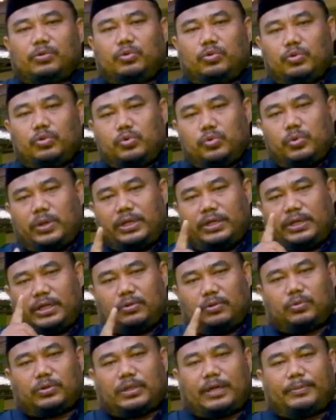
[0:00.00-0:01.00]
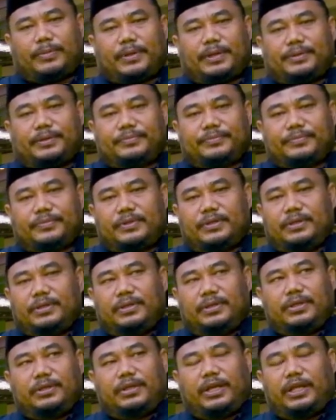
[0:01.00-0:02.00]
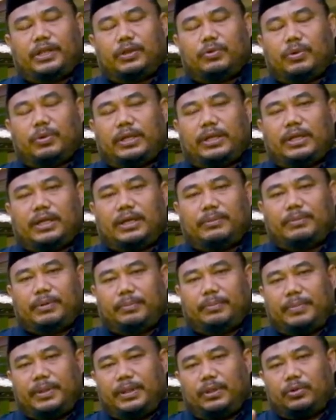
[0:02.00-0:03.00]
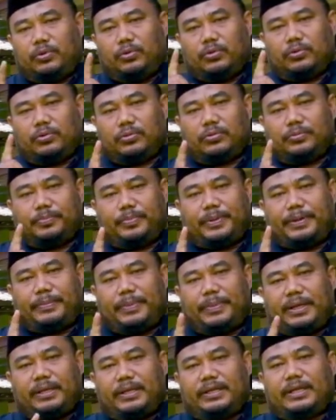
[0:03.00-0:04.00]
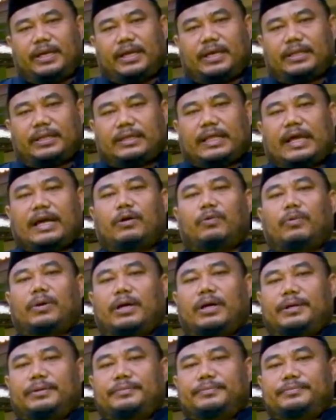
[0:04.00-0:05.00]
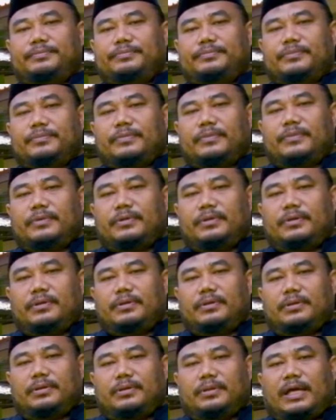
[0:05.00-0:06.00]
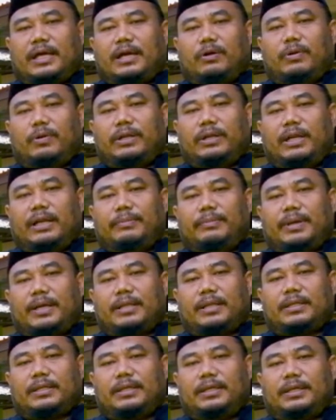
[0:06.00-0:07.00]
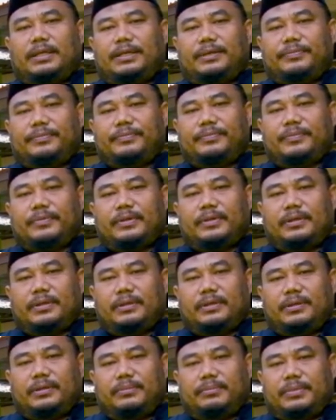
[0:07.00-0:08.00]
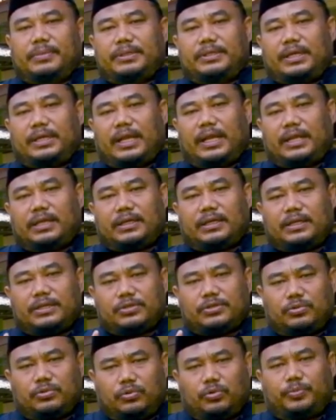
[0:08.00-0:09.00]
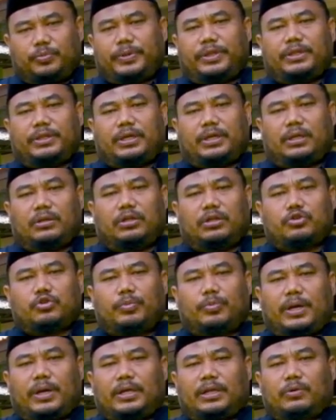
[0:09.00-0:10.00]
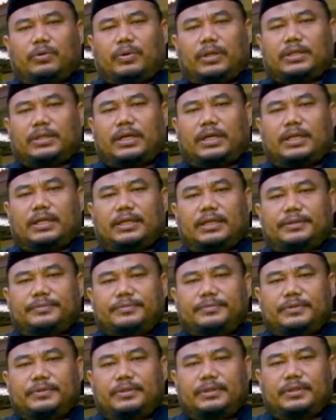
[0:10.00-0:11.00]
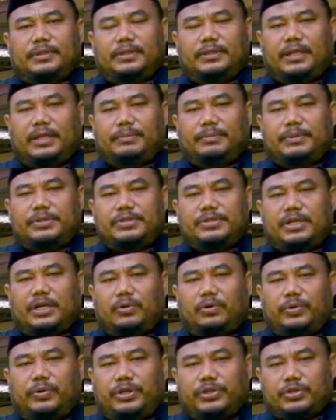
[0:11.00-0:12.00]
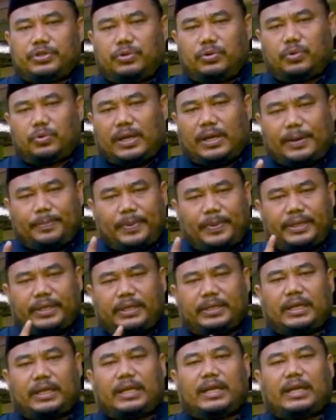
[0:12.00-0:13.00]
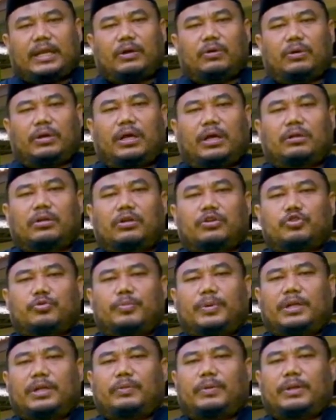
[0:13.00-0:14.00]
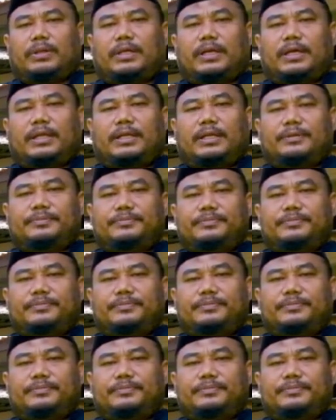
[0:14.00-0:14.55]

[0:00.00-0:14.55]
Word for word: tujuan yang utama yaitu adalah membentuk pribadi yang takwa. Takwa dalam arti menjalankan seluruh perintah Allah Subhanahu wa taala dan menjauhi seluruh apa yang dilarang oleh Allah Subhanahu wa taala.